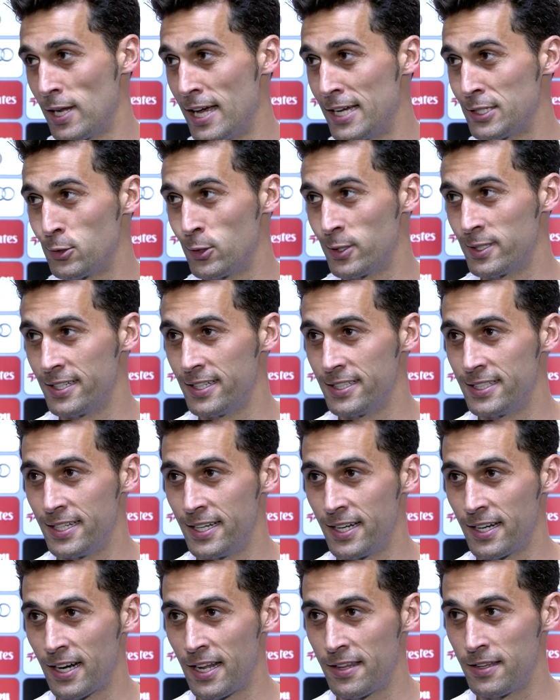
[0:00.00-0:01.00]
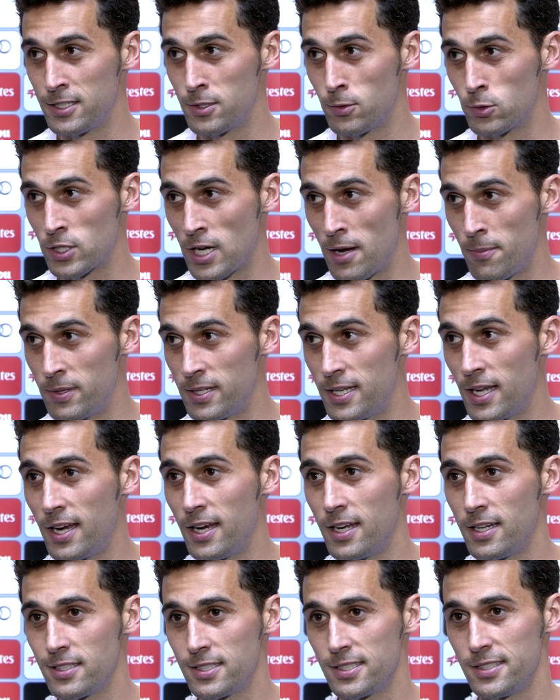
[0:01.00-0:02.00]
la suerte de tener grandísimos
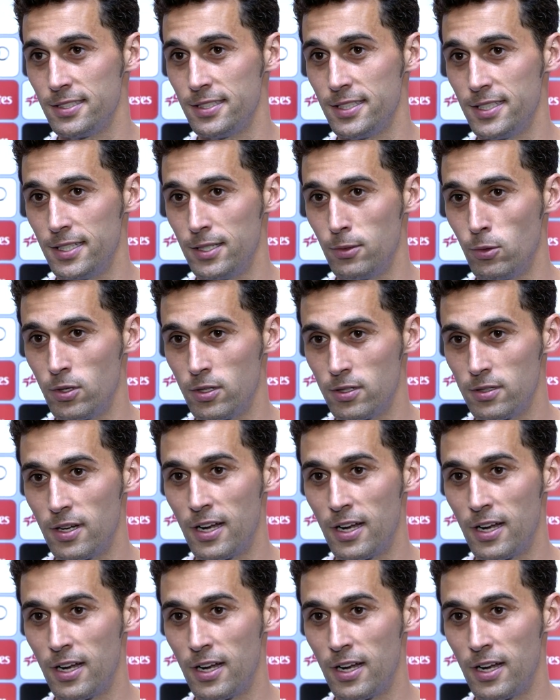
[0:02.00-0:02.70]
capitanes y bueno,